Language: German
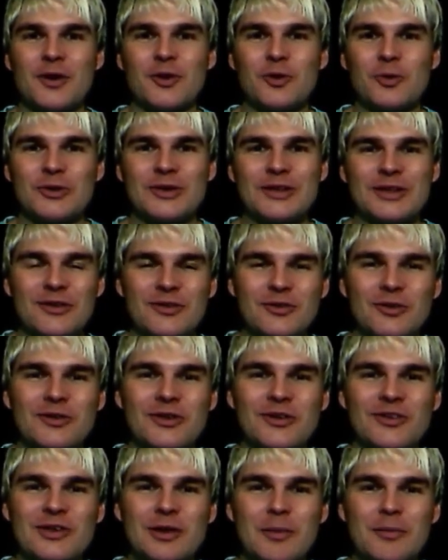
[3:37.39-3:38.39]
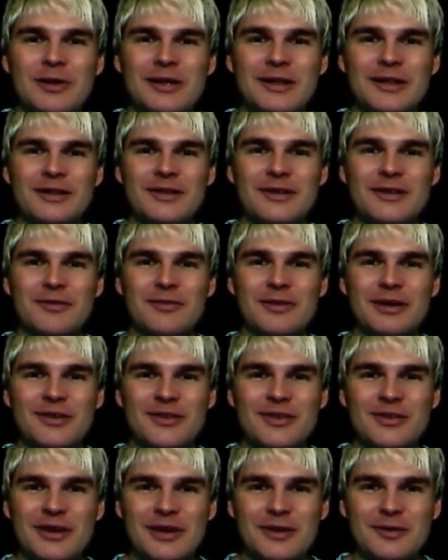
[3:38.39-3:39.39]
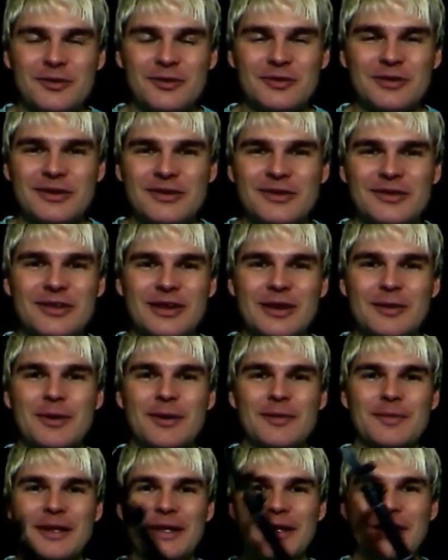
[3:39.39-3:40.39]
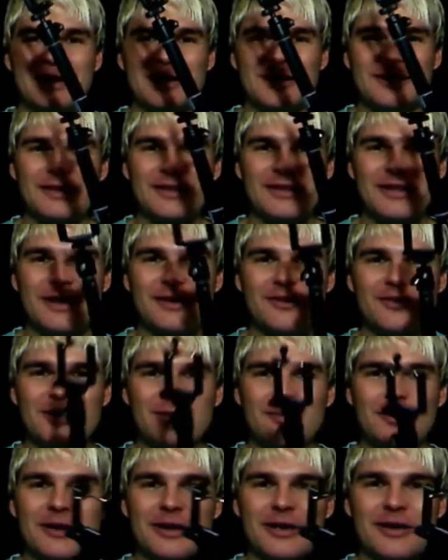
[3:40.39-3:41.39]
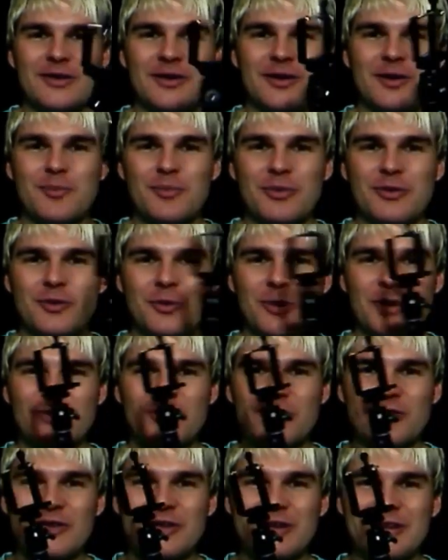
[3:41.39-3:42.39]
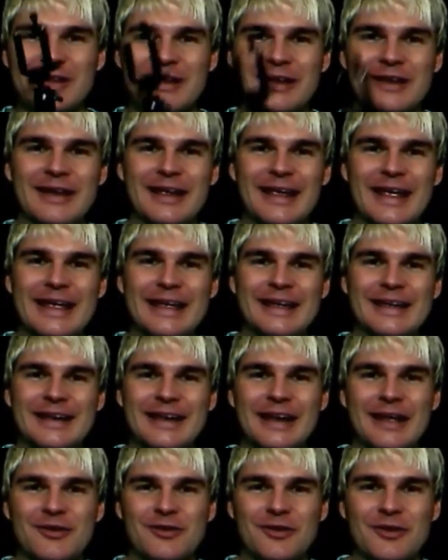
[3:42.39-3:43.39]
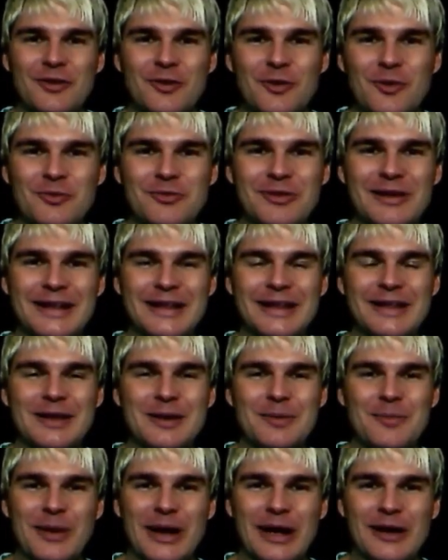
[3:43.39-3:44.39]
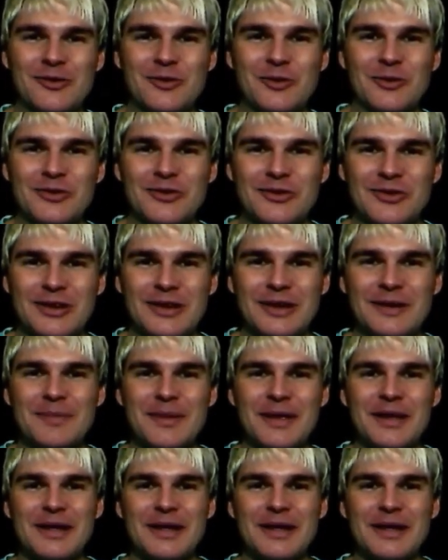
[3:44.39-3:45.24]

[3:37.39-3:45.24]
Gut, das soll es jetzt aber wirklich gewesen sein zu diesem Thema. Hier da ist Stabilizer, besorgen Sie sich den, echt klasse und wirklich preisgünstig.